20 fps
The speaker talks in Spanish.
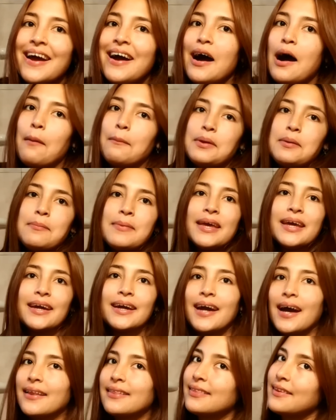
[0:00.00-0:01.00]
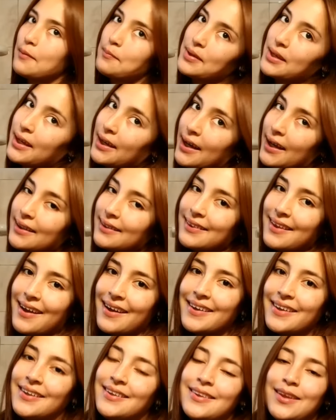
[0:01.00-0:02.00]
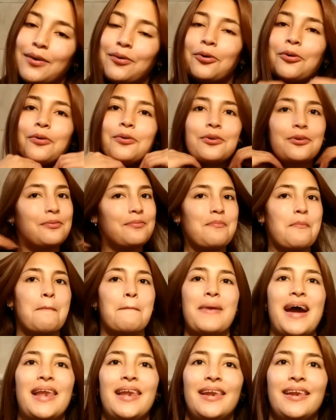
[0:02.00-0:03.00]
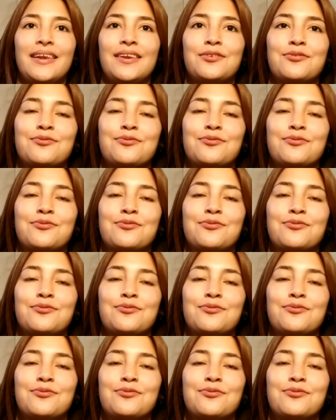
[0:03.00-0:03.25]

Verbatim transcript: A mí me encanta, me encanta este color, mal.